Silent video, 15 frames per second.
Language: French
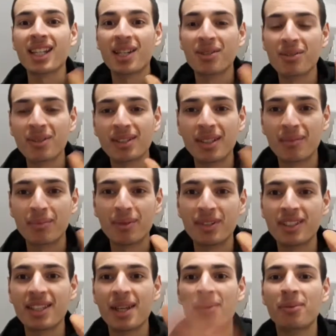quelque chose cette
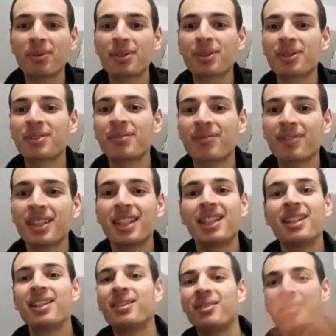petite annonce.
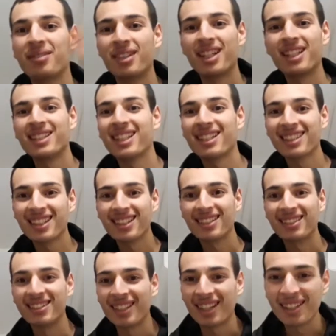voilà,
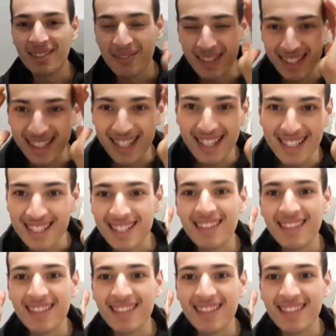euh, dernier message.